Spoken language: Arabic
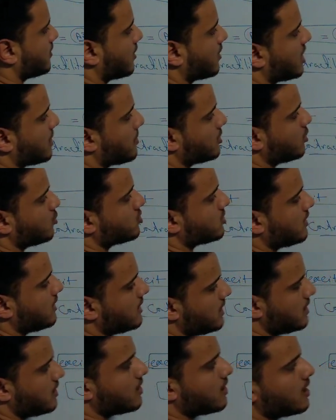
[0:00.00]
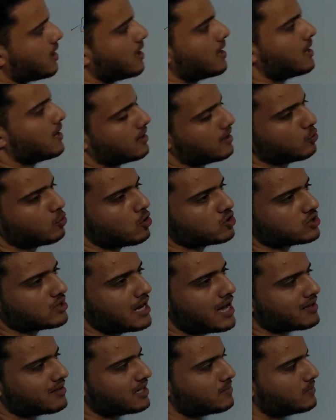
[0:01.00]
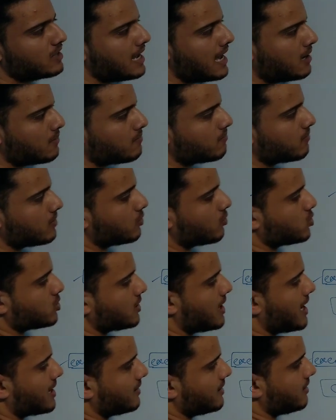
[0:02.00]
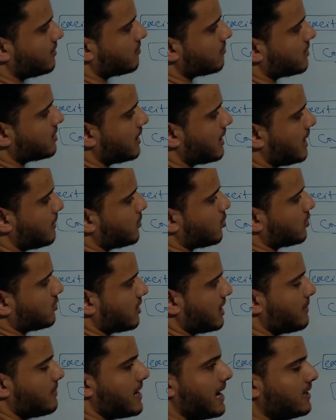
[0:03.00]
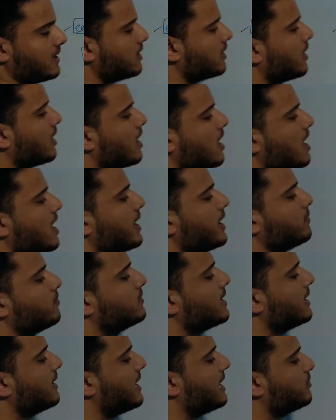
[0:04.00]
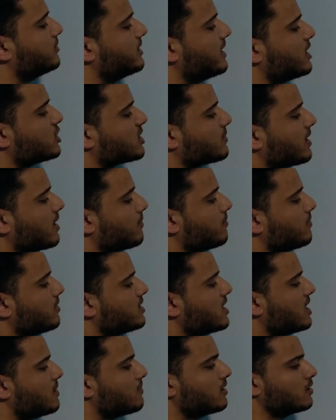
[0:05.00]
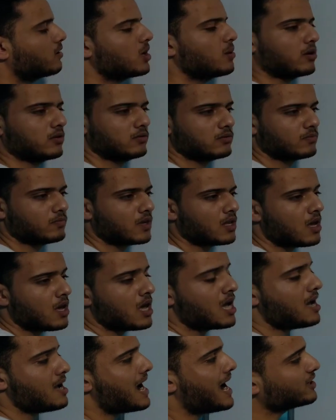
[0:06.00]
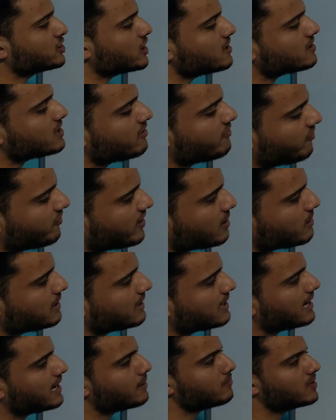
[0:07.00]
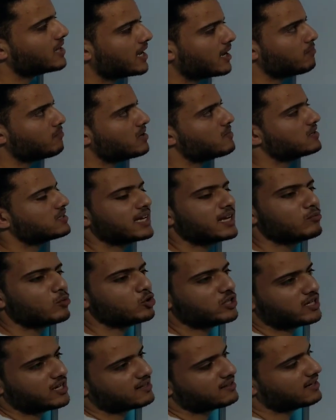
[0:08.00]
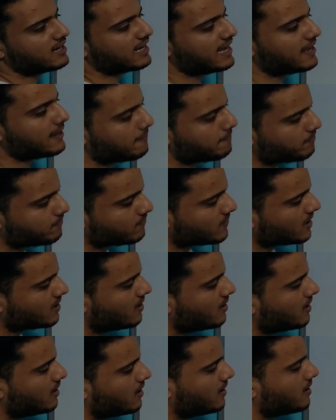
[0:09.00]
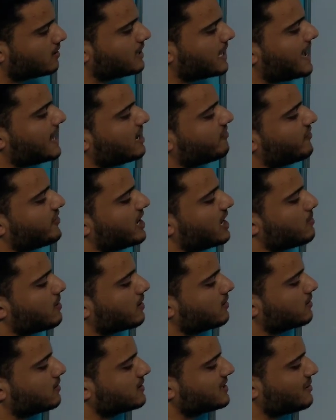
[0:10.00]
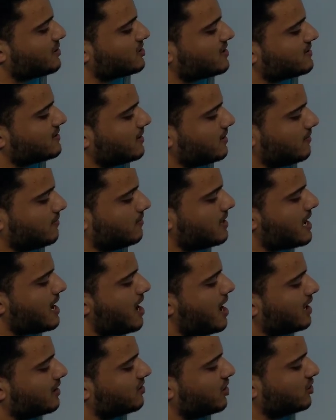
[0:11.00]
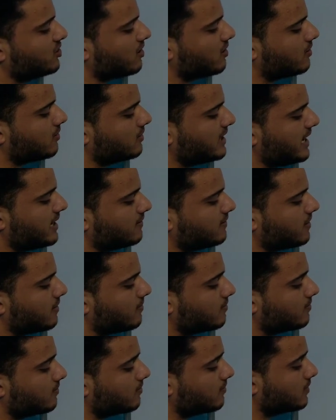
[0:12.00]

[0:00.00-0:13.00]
الكهرباء توصل ليه الجزء العضلي من القلب الجزء العضلي من القلب وجدر القلب يعني هيبدا القلب ده يا شباب يعمل انقباض عشان تفهم الكلام ده بمثال مضحك للغايه تعالى افهمك القصه ماشيه ازاي ده حضرتك ده انت